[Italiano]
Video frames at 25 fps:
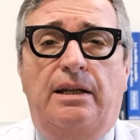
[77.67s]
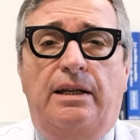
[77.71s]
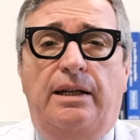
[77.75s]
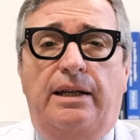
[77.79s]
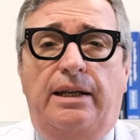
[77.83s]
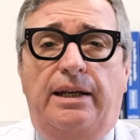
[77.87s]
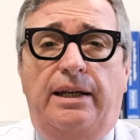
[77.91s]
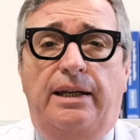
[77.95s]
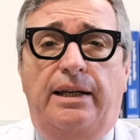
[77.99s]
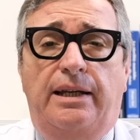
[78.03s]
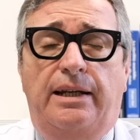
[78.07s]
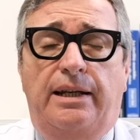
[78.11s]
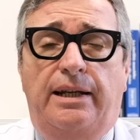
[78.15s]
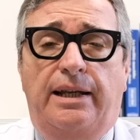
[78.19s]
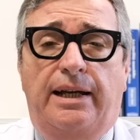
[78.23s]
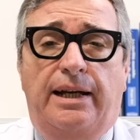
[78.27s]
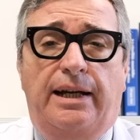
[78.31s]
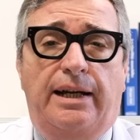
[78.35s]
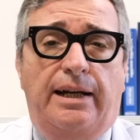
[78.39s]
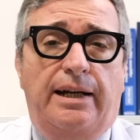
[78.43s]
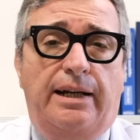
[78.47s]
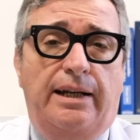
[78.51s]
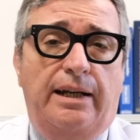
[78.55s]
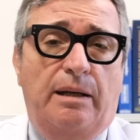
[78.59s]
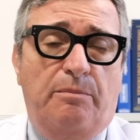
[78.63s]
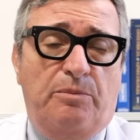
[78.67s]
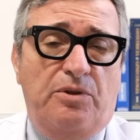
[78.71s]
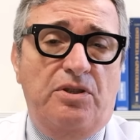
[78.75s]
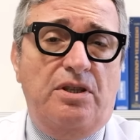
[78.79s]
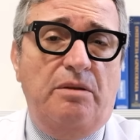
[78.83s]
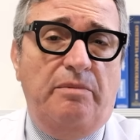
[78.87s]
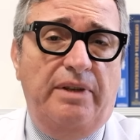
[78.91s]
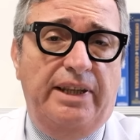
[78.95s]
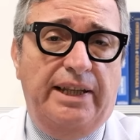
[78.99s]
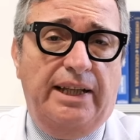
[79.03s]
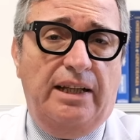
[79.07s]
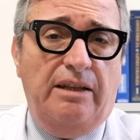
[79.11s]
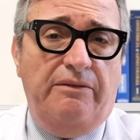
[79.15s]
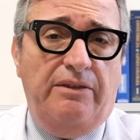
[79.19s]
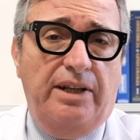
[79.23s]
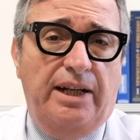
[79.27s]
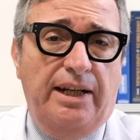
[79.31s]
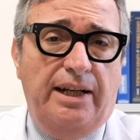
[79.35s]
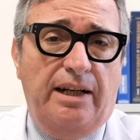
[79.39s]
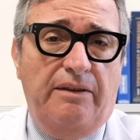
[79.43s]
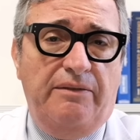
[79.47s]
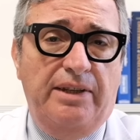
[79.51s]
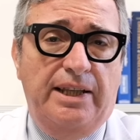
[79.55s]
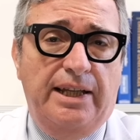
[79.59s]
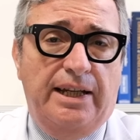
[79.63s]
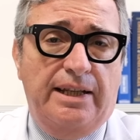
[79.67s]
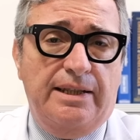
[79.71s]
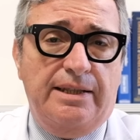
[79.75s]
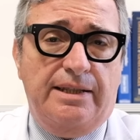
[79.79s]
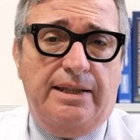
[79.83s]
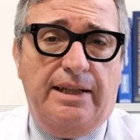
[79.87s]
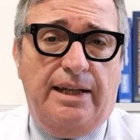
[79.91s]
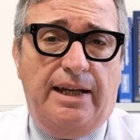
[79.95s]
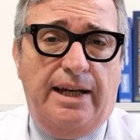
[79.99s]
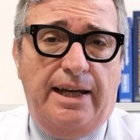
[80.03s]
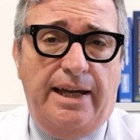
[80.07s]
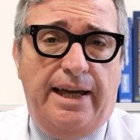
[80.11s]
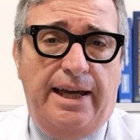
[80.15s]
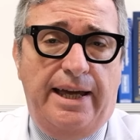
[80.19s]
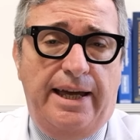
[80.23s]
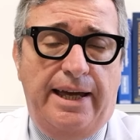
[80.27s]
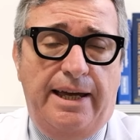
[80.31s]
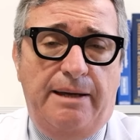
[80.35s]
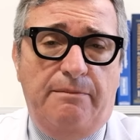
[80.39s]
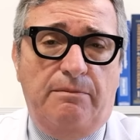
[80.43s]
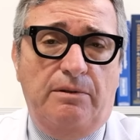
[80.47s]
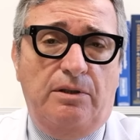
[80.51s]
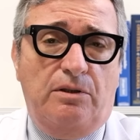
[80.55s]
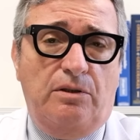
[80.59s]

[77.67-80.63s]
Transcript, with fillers: eh, la, la, possibilità di avere gravidanza è,